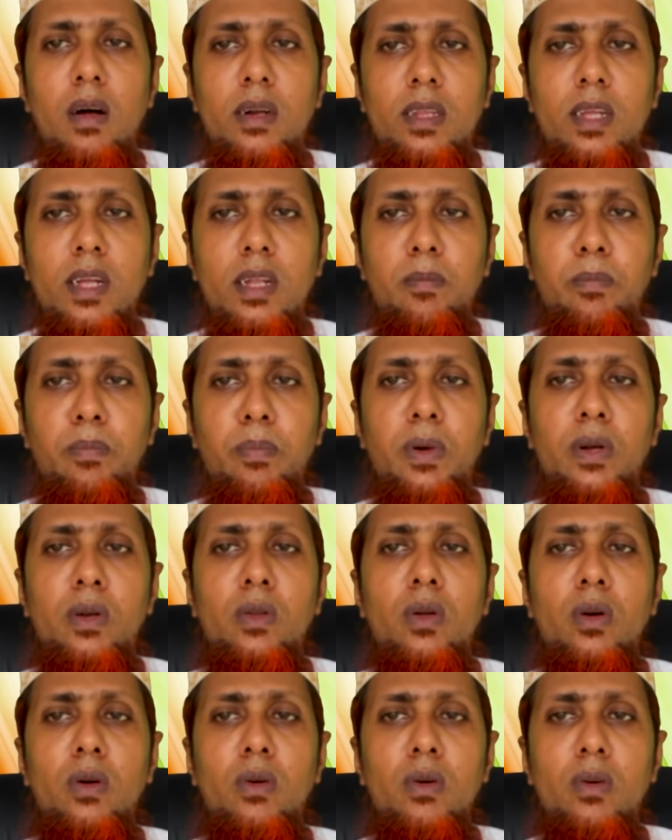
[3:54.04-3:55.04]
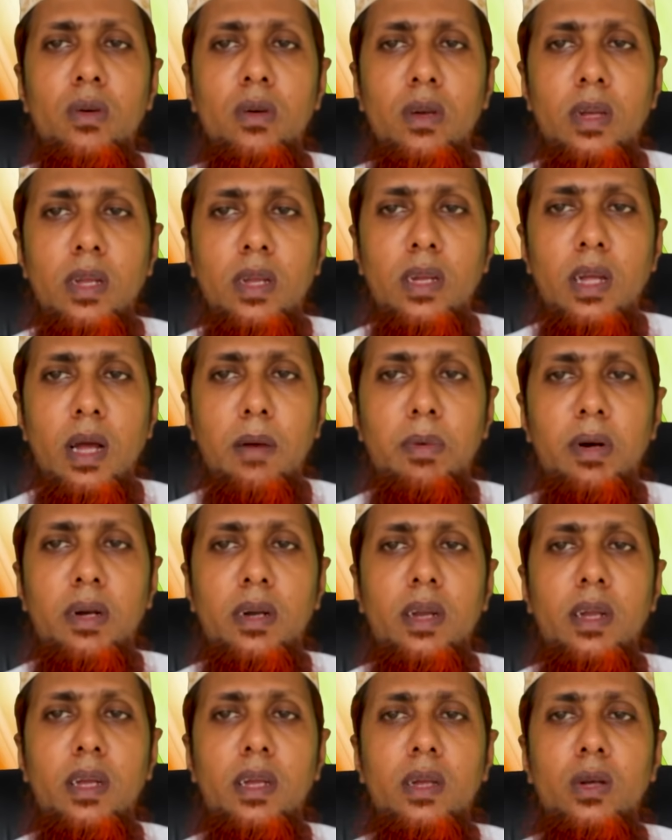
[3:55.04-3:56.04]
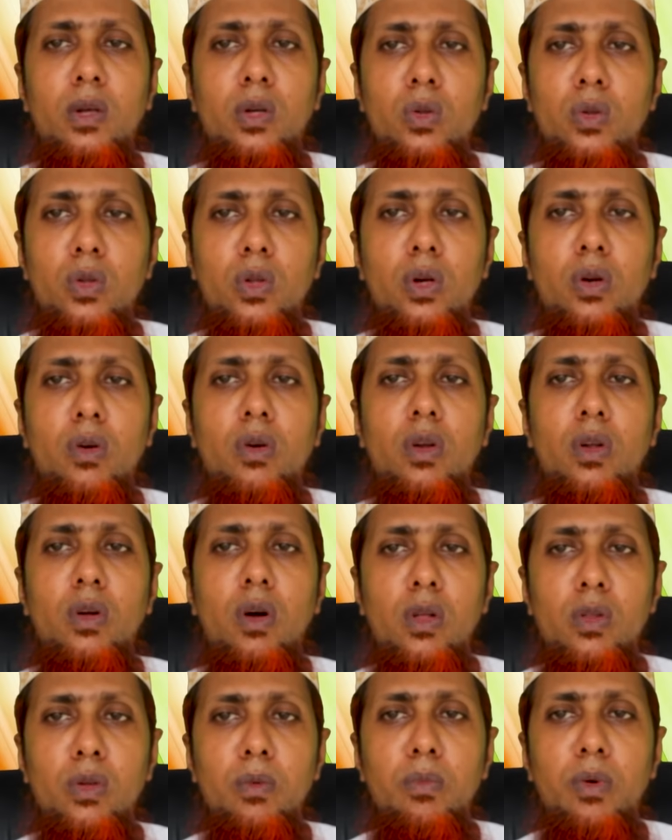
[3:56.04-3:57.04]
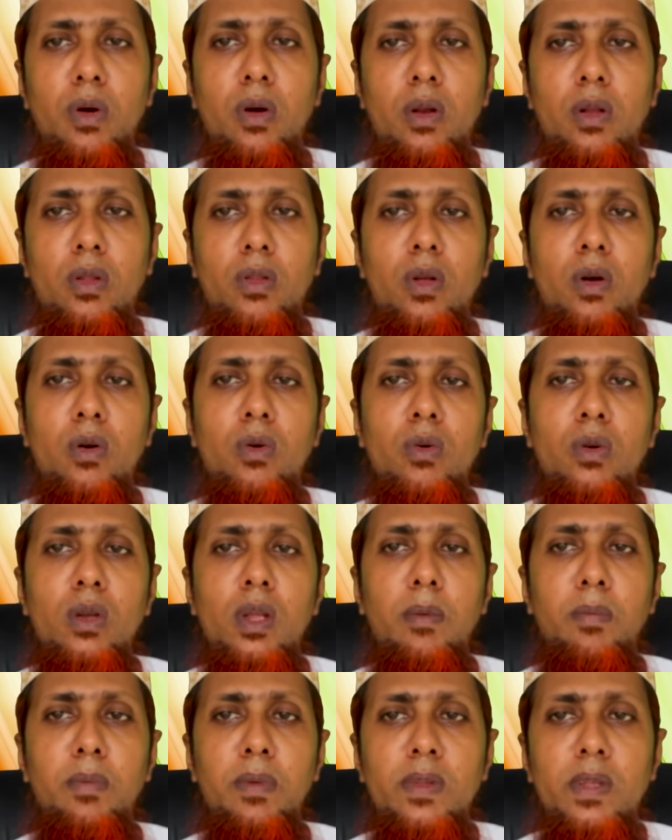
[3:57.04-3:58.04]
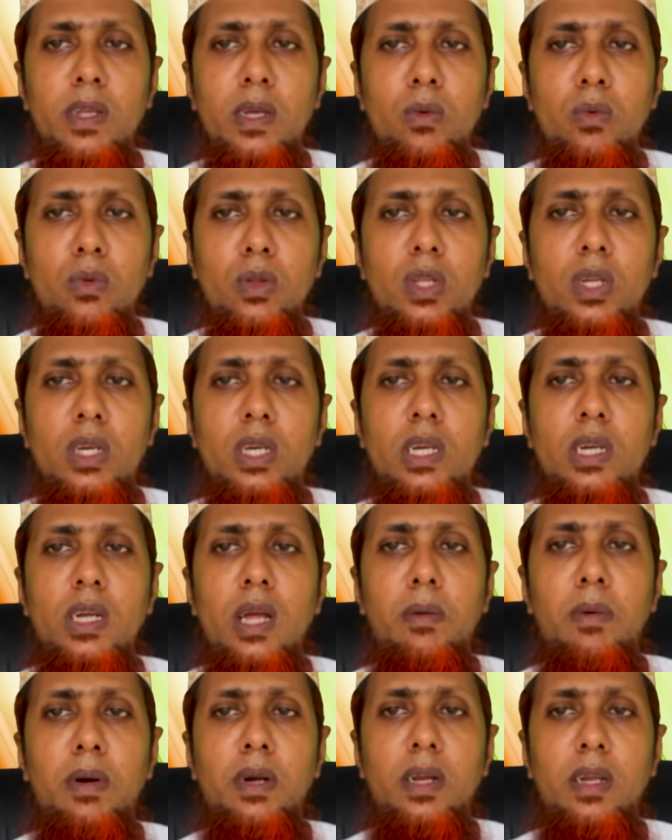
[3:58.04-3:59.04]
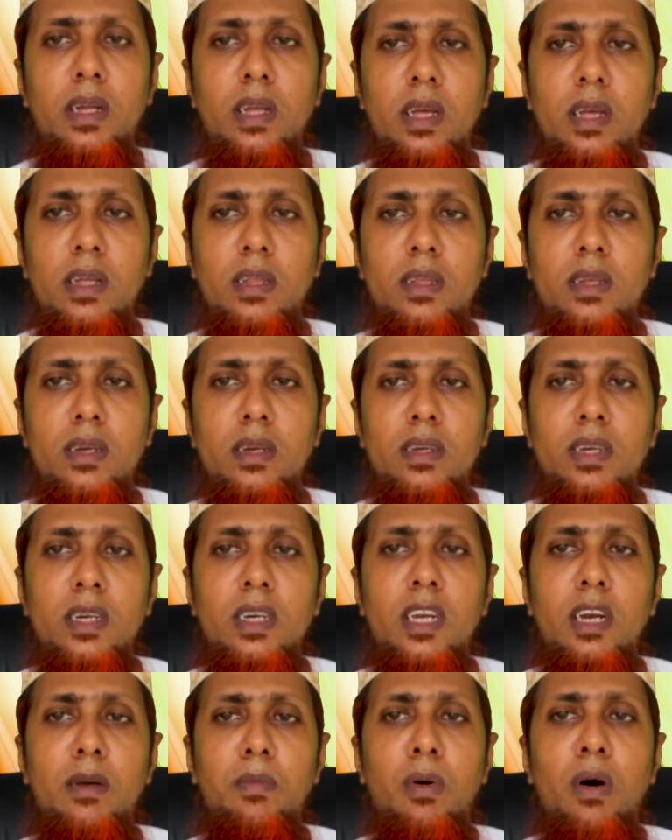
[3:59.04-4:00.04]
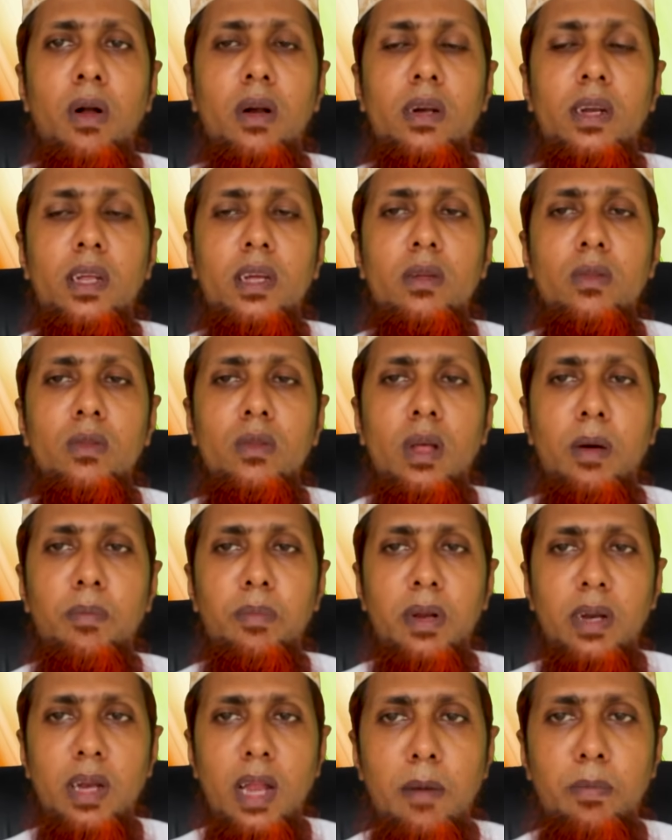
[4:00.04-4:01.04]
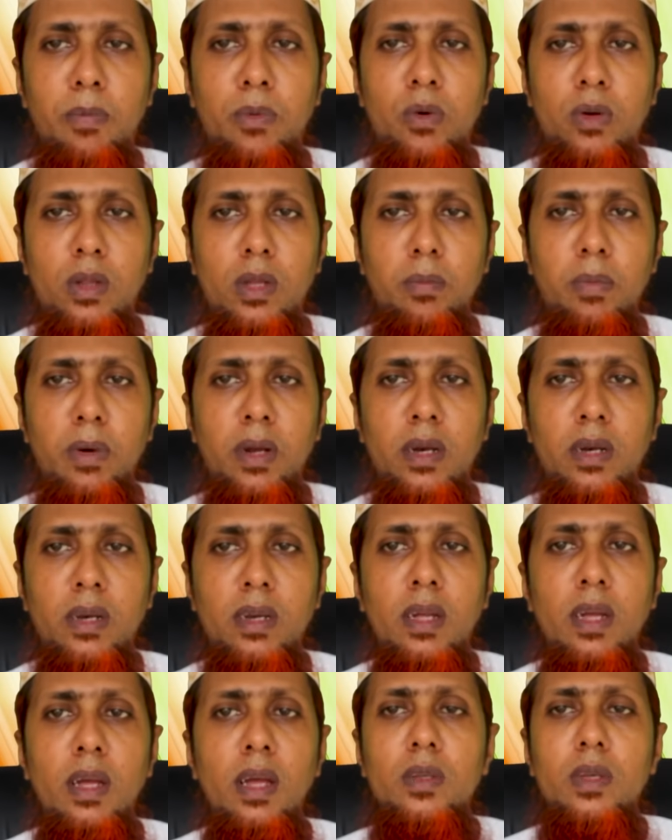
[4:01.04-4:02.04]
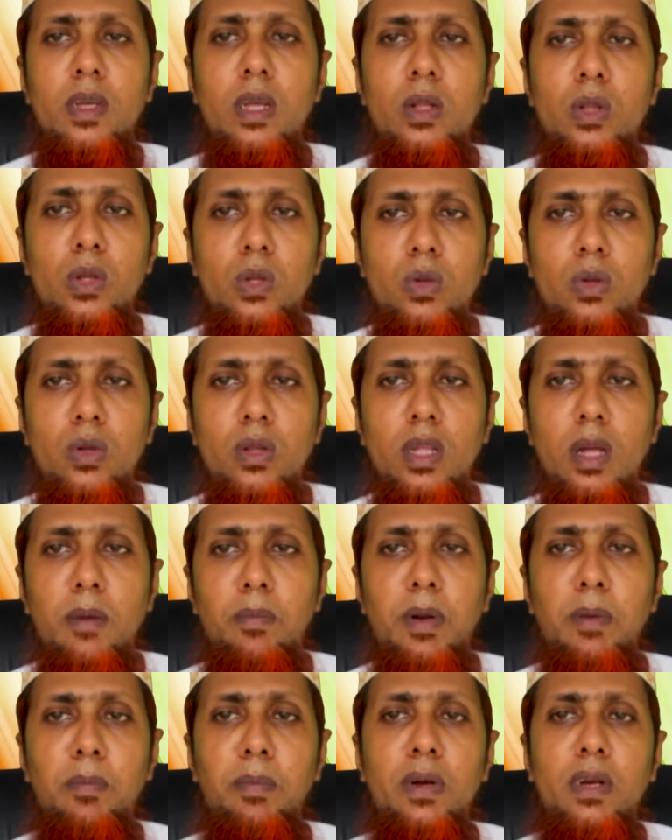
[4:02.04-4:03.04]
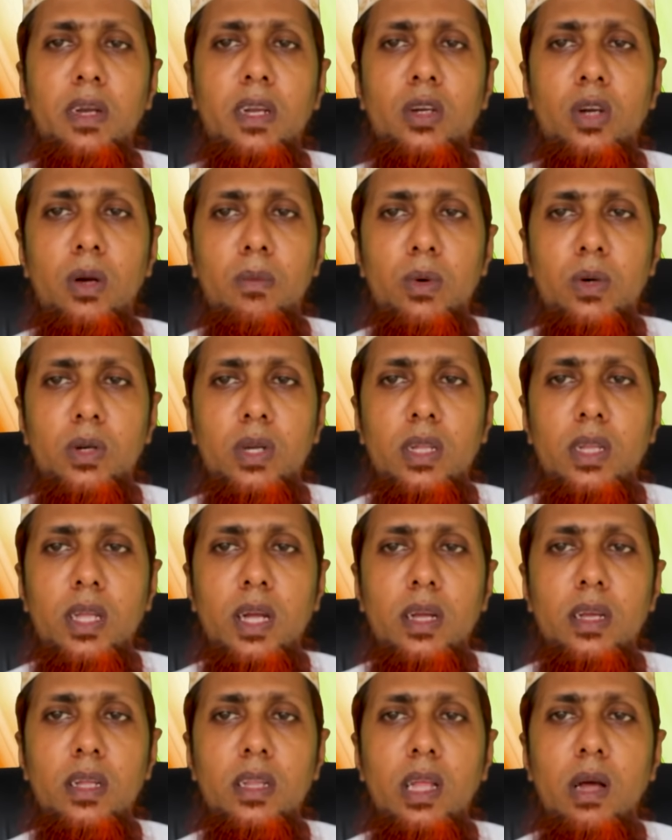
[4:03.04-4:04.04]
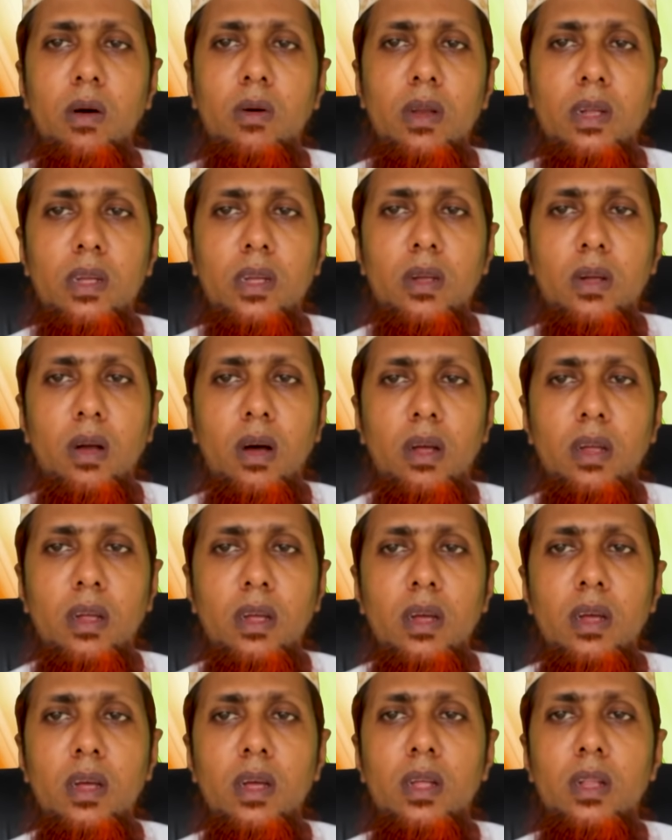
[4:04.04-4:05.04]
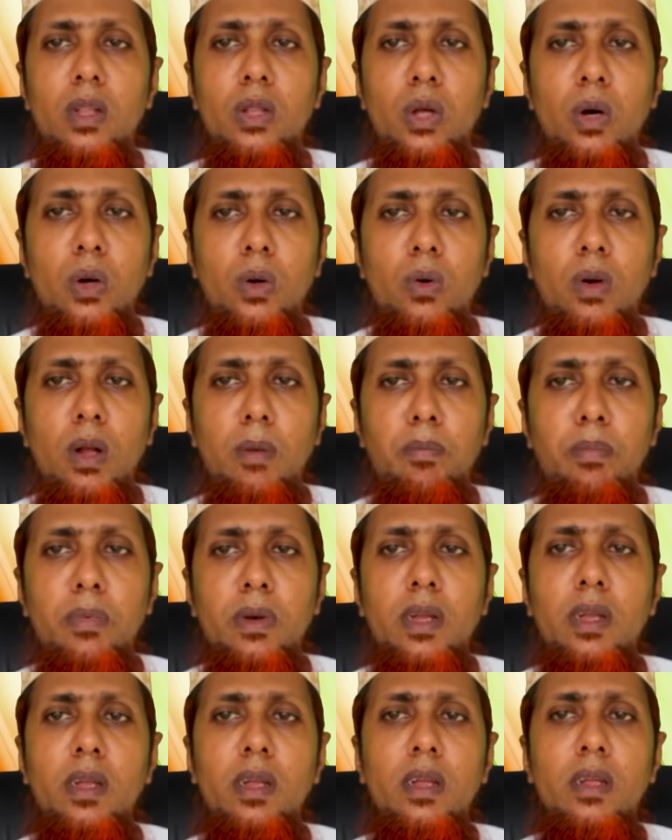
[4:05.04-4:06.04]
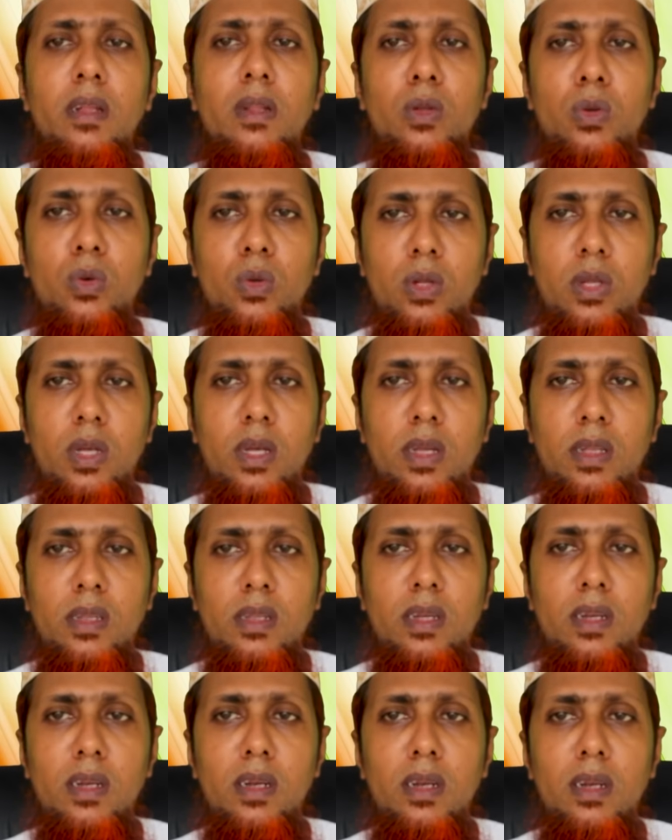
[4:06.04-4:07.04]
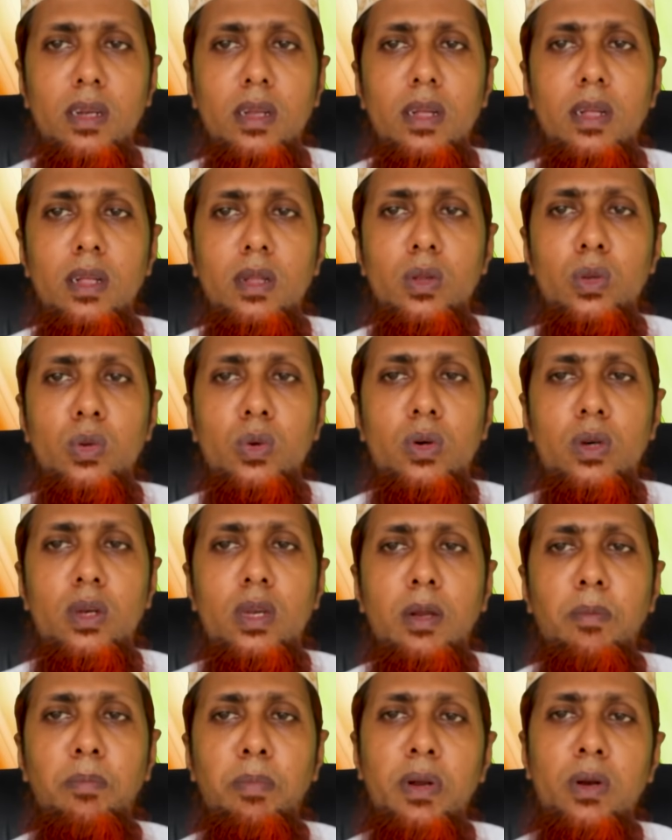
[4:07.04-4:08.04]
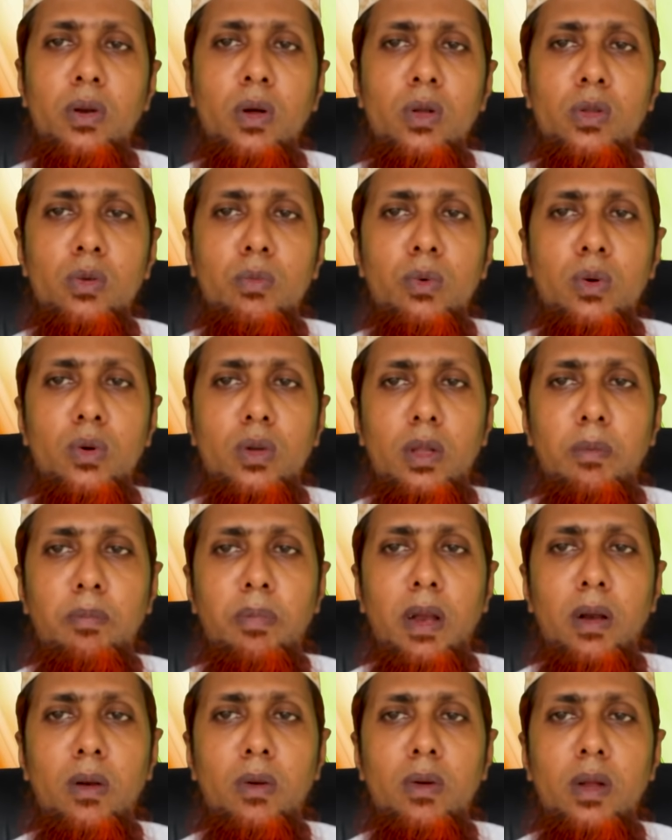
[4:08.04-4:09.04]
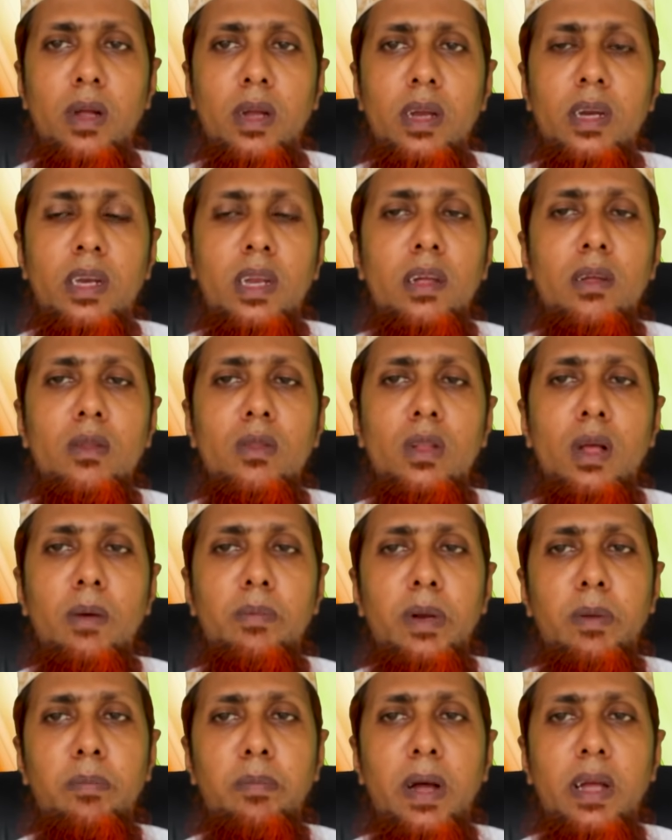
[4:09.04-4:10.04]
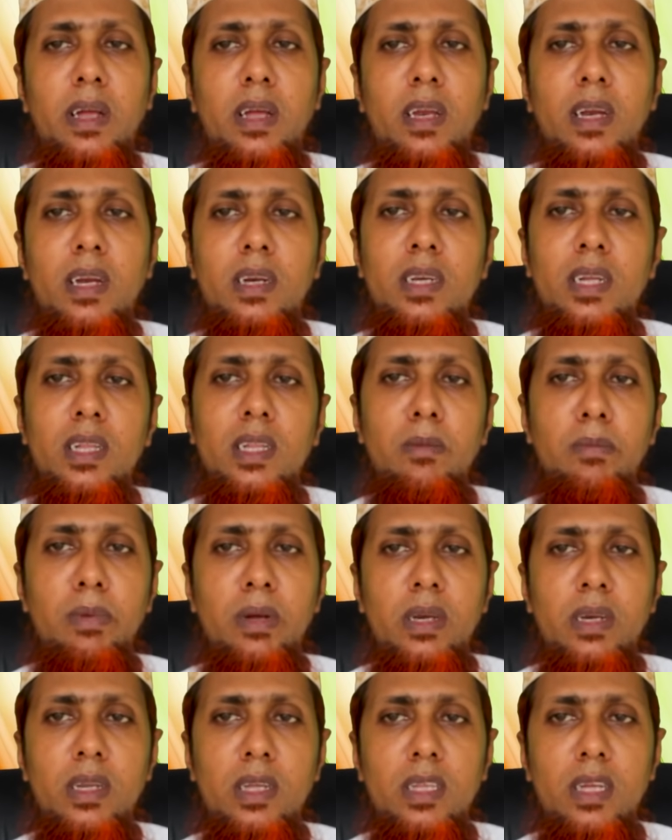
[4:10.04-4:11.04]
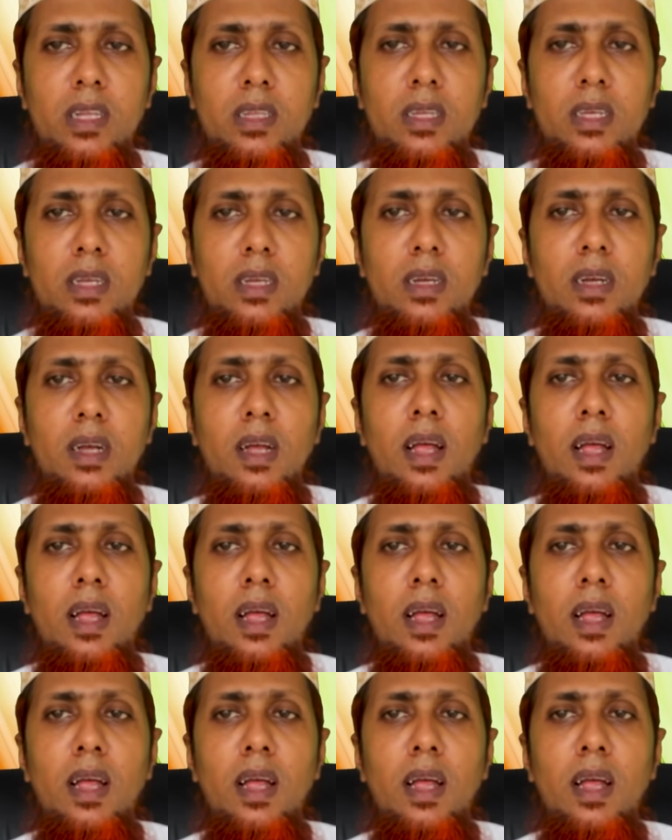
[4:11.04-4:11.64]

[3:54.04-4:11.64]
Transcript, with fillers: অর্থাৎ পেট যখন এই খাবারটাকে সুন্দর করে হজম করে তখনই আপনি যে উদ্দেশ্যে খাবারটা খেয়েছেন সেটার ফলটা কিন্তু আপনি লাভ করতে পারেন কিন্তু যদি আপনার পেট পেটে সমস্যা থাকে তাহলে কি হয় ধরুন আপনি দুধ খেয়েছেন দুধটি পেট হজম করতে পারলো না এটা কিন্তু আপনার পায়খানার সাথে বেরিয়ে যাচ্ছে